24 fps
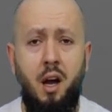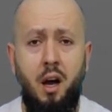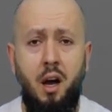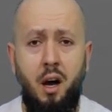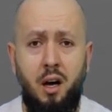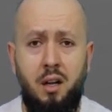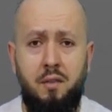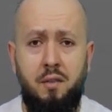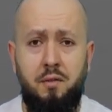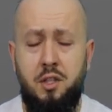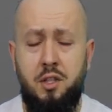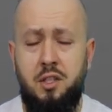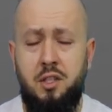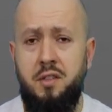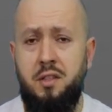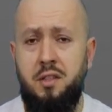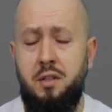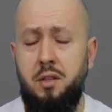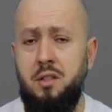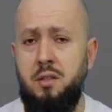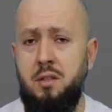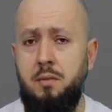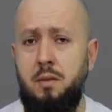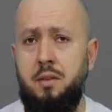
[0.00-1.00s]
On w
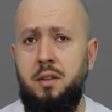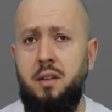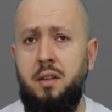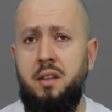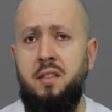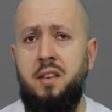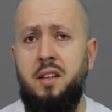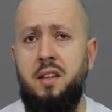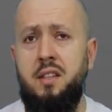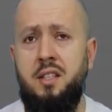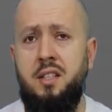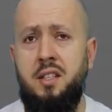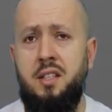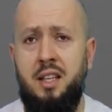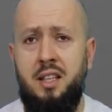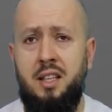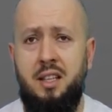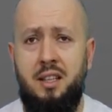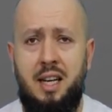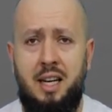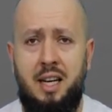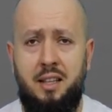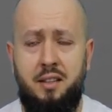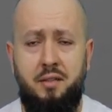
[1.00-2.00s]
rzeczywistości miał wtedy
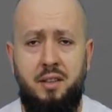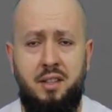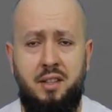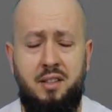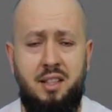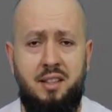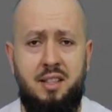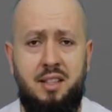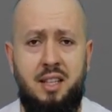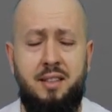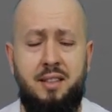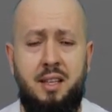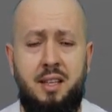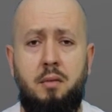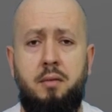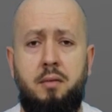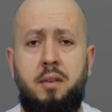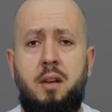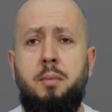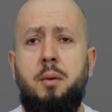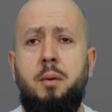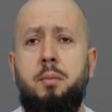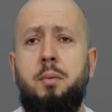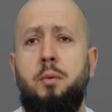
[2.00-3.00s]
21 lat, więc na sali
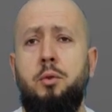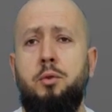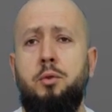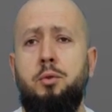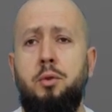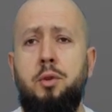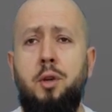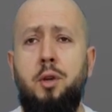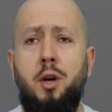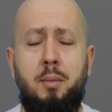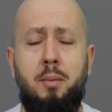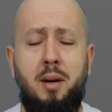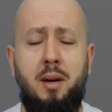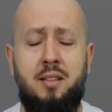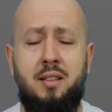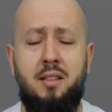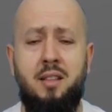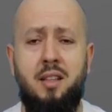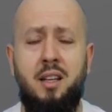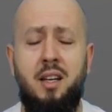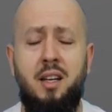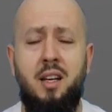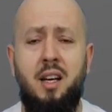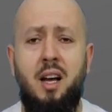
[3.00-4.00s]
sejmowej był po prostu
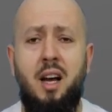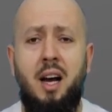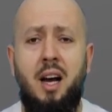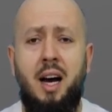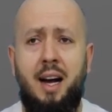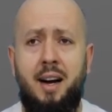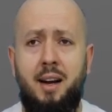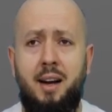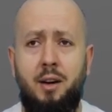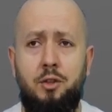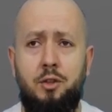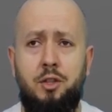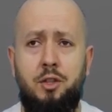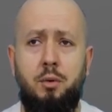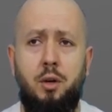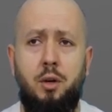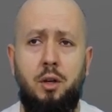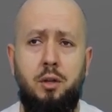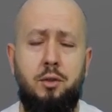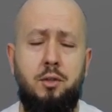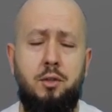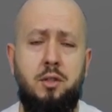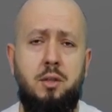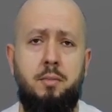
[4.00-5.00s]
nieobecny, ale chodziło o
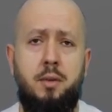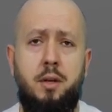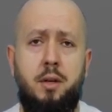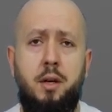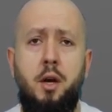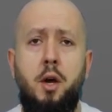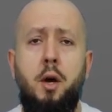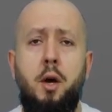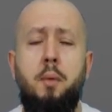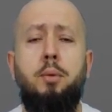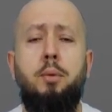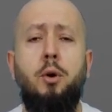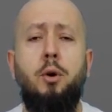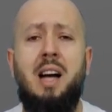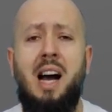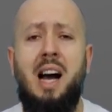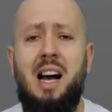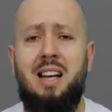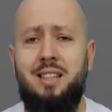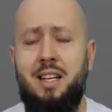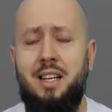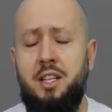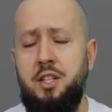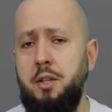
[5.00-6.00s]
to, żeby
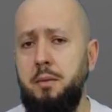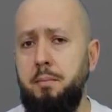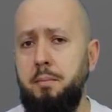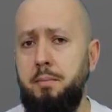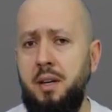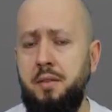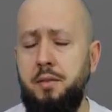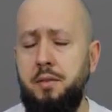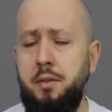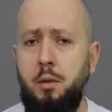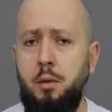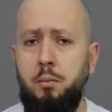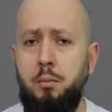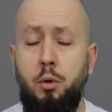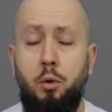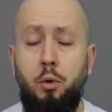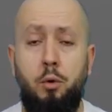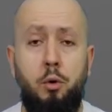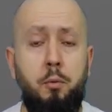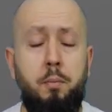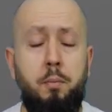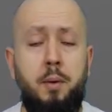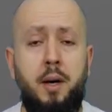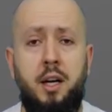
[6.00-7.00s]
pokazać pewną
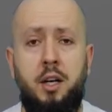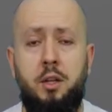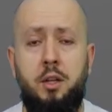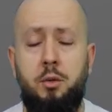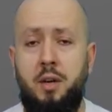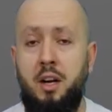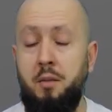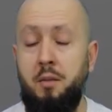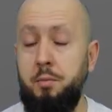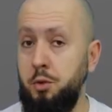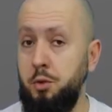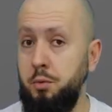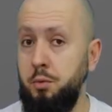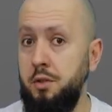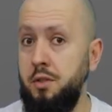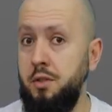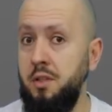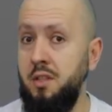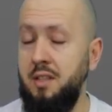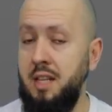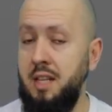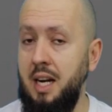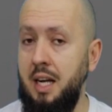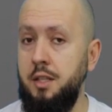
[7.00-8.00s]
grupę, która w
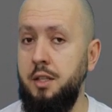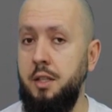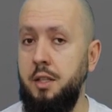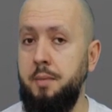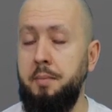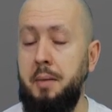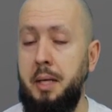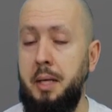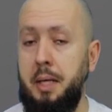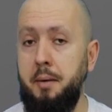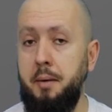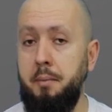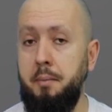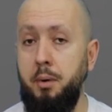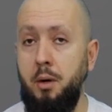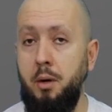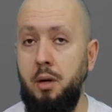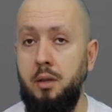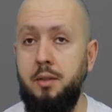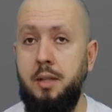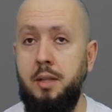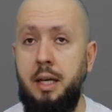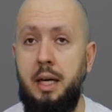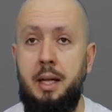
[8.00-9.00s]
przyszłości zdradzi e,
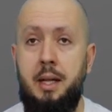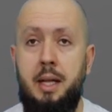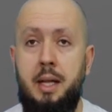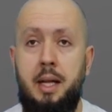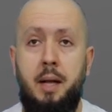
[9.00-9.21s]
Polskę.